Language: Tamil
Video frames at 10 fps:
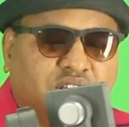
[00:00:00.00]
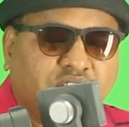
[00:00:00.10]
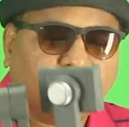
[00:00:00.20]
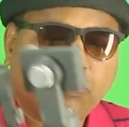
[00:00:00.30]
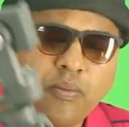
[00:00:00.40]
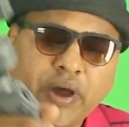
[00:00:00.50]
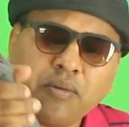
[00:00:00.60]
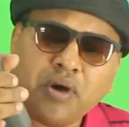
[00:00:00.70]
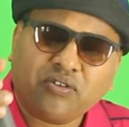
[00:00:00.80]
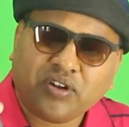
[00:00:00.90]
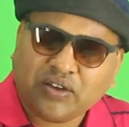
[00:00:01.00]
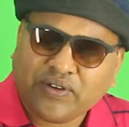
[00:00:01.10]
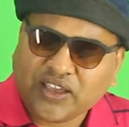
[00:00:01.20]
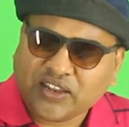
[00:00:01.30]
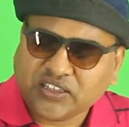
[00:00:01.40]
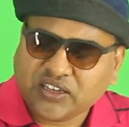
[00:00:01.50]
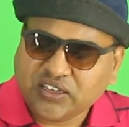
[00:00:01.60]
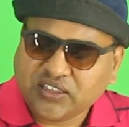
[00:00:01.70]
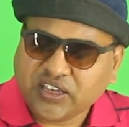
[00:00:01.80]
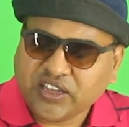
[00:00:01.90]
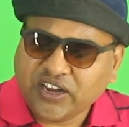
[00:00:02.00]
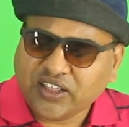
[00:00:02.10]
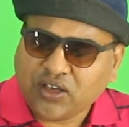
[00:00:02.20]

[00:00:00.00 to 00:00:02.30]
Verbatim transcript: இது ரொம்ப பயமாகவும் இருக்குது வைக்கிறதுக்கு இதுக்கு கீழே